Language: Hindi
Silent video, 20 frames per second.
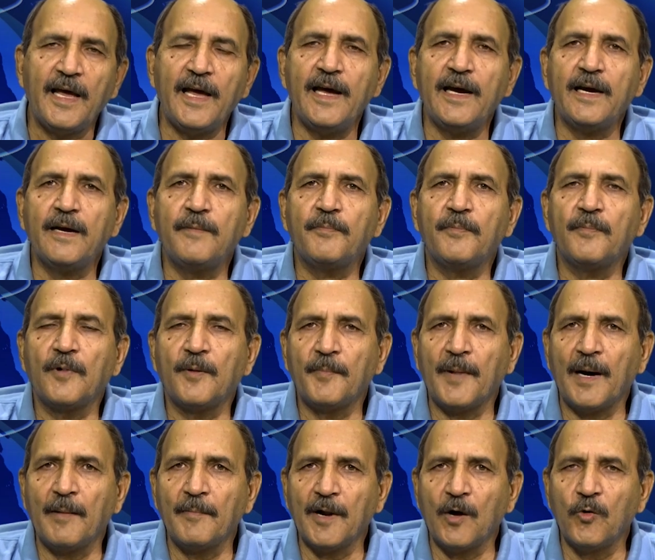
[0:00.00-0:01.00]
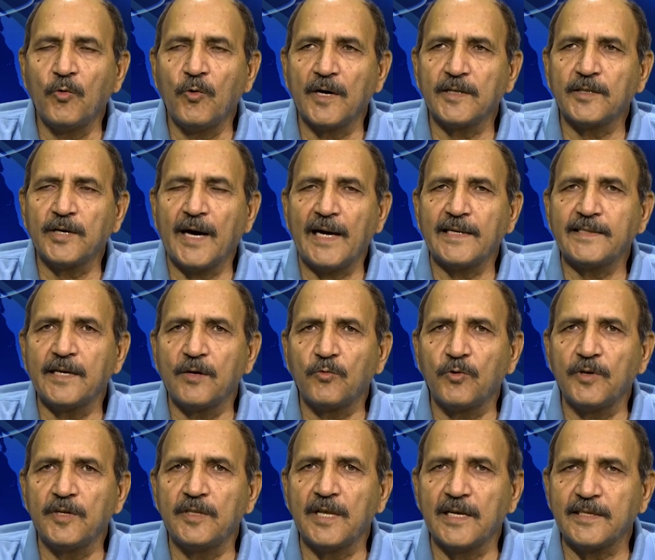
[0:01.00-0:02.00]
एक मामला हुआ था आज से
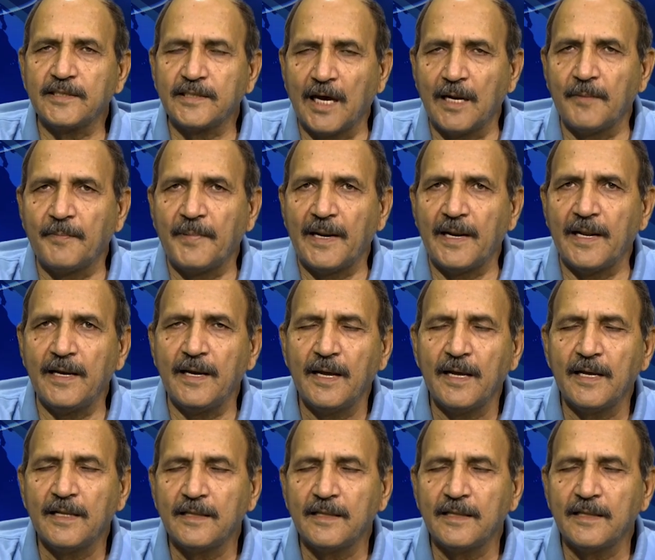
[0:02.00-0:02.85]
कोई दस साल पहले